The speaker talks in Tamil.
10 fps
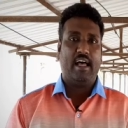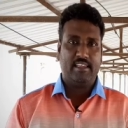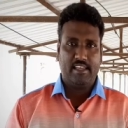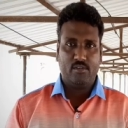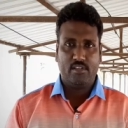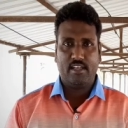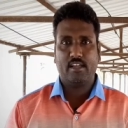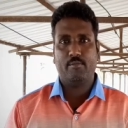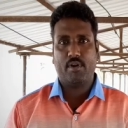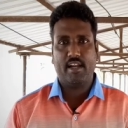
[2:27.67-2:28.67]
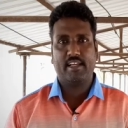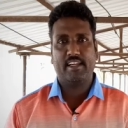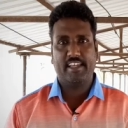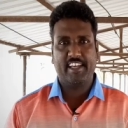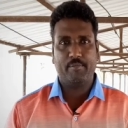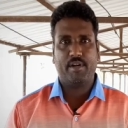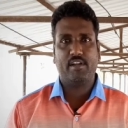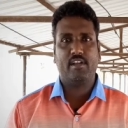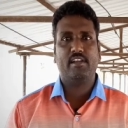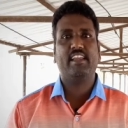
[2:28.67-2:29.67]
அந்த இருபதனாயிரம் ப்ராடக்ட்டை நீங்கள்
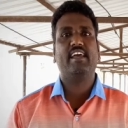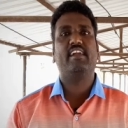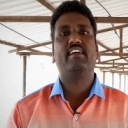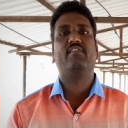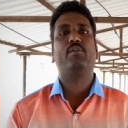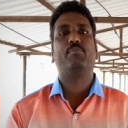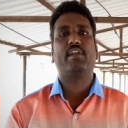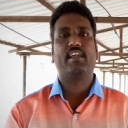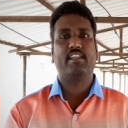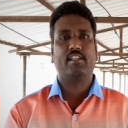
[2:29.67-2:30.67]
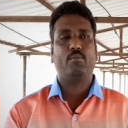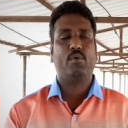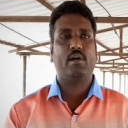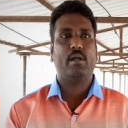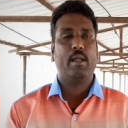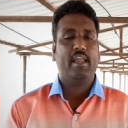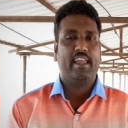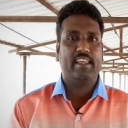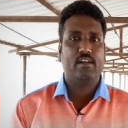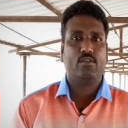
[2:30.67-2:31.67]
பண்ணாலும் நேரடி விற்பனைக்கு எத்தனை போங்க
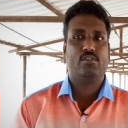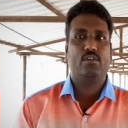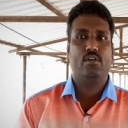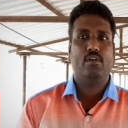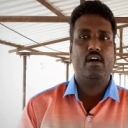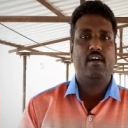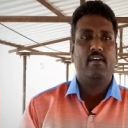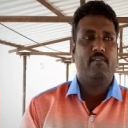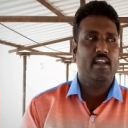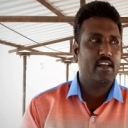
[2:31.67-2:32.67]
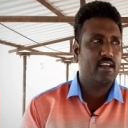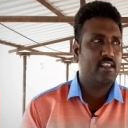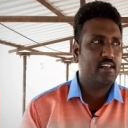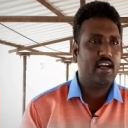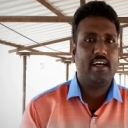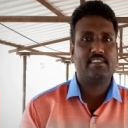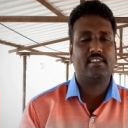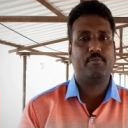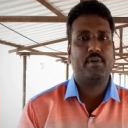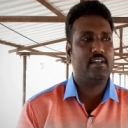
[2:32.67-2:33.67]
இதை கொஞ்சம் வளர்க்குறதுக்கு
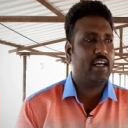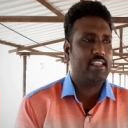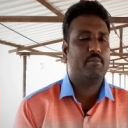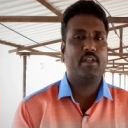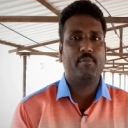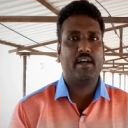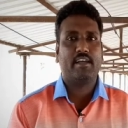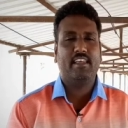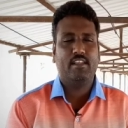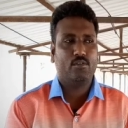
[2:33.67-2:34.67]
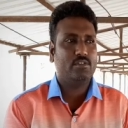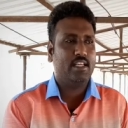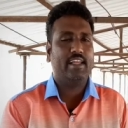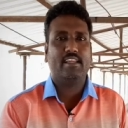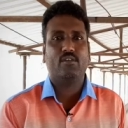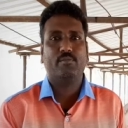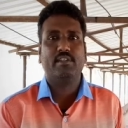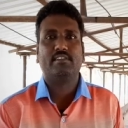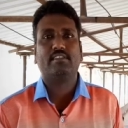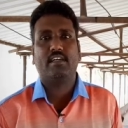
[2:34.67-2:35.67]
ஆசைப்பட்டு அந்தமாரி பார்க்காதீங்க இது கொஞ்சம் லைட்டாக ஒரு
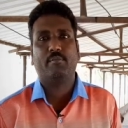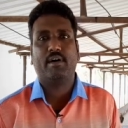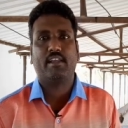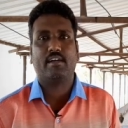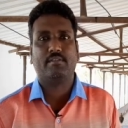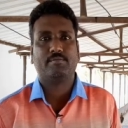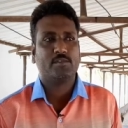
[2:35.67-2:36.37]
பிஸ்னஸாக பாருங்கள்